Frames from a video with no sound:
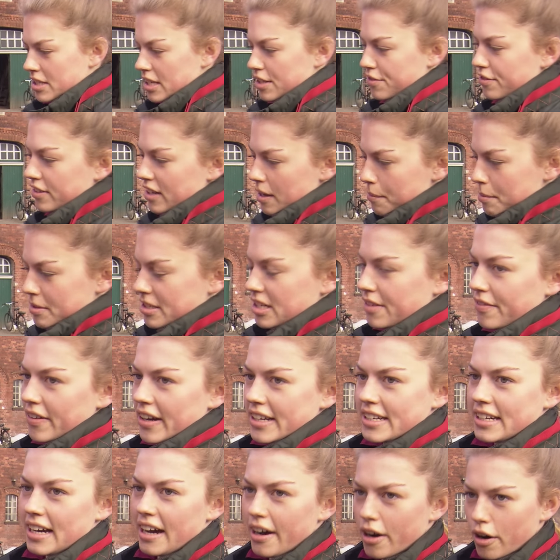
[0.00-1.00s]
das wieder ein bisschen
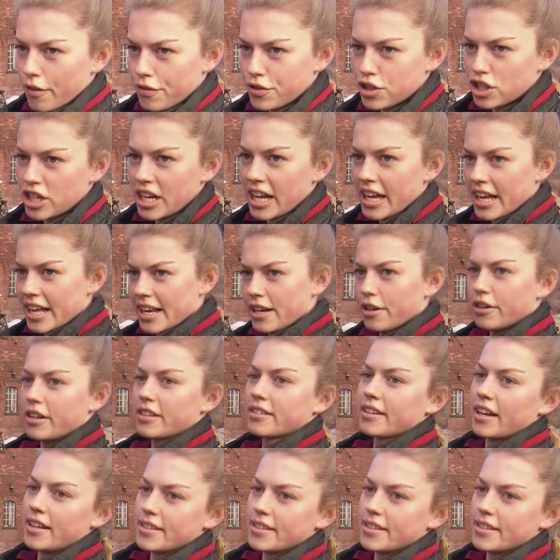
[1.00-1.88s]
weiter aufstellen und das